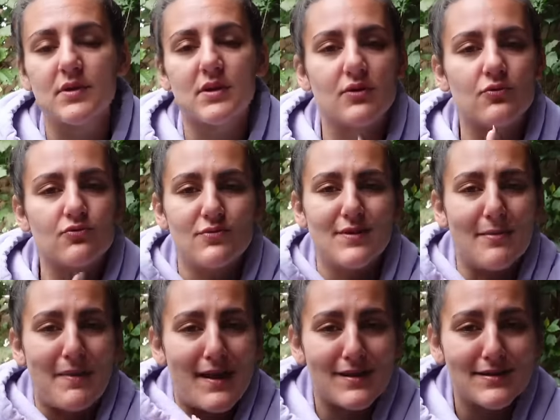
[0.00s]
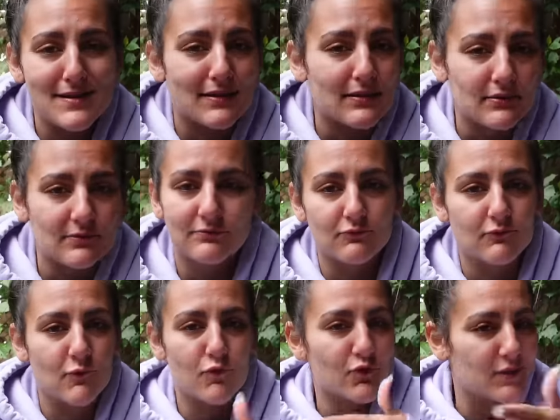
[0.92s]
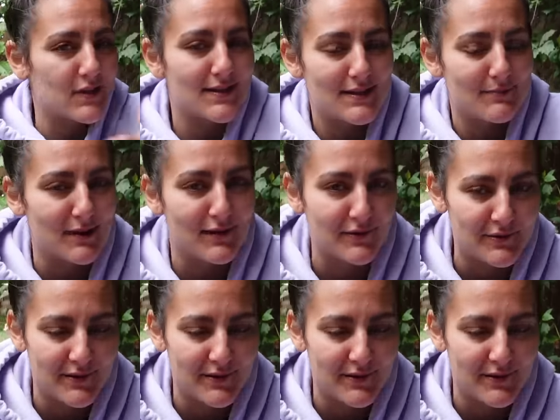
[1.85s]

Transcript: c'est juste la maladie. Hein. Vous connaissez maintenant.